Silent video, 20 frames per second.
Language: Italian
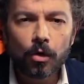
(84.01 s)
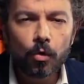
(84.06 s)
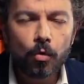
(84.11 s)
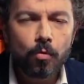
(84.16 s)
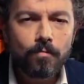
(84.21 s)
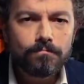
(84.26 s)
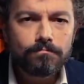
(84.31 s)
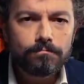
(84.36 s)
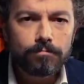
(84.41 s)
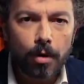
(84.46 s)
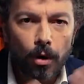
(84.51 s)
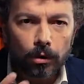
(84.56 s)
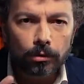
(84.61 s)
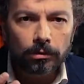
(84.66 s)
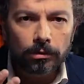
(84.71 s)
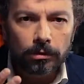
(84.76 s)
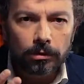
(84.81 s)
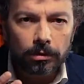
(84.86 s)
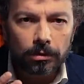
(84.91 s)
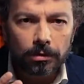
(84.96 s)
un
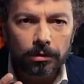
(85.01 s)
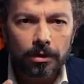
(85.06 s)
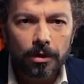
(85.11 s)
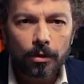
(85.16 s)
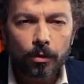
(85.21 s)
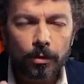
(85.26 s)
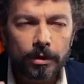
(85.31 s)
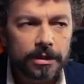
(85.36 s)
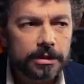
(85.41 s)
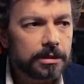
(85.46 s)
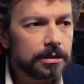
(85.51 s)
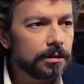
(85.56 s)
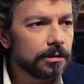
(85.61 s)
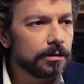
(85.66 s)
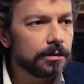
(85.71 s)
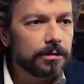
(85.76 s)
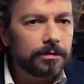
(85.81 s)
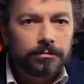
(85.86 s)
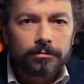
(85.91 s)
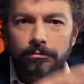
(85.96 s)
botto
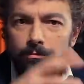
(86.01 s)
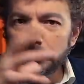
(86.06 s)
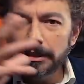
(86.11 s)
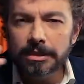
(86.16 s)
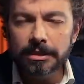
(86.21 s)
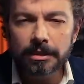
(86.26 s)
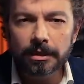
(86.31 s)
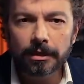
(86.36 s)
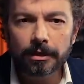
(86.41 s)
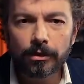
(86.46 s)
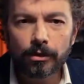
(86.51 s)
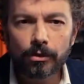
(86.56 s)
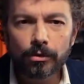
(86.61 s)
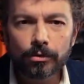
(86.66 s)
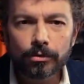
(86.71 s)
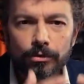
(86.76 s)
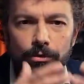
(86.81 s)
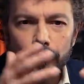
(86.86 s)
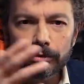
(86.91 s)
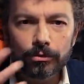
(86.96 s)
questo
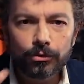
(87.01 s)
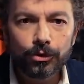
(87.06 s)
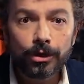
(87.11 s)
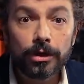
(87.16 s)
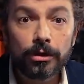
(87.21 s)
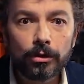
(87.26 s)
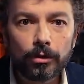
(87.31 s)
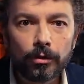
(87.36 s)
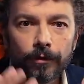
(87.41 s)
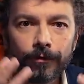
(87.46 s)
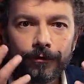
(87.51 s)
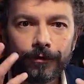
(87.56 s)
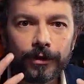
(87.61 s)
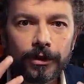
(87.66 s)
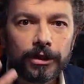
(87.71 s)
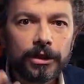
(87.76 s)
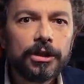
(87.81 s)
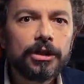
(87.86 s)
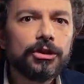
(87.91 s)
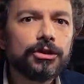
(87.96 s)
misterioso oggetto
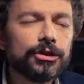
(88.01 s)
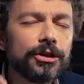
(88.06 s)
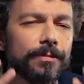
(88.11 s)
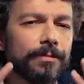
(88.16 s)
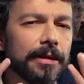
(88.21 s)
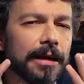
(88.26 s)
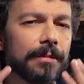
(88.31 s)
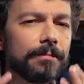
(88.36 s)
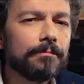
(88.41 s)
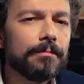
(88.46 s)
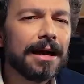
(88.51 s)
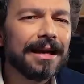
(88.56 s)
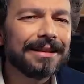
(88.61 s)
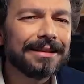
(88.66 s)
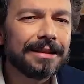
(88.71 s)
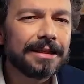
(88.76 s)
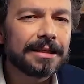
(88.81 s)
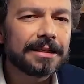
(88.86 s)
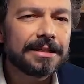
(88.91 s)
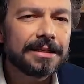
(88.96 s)
finisce per
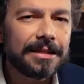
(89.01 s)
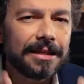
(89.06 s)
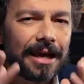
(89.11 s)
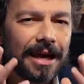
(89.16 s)
abbattersi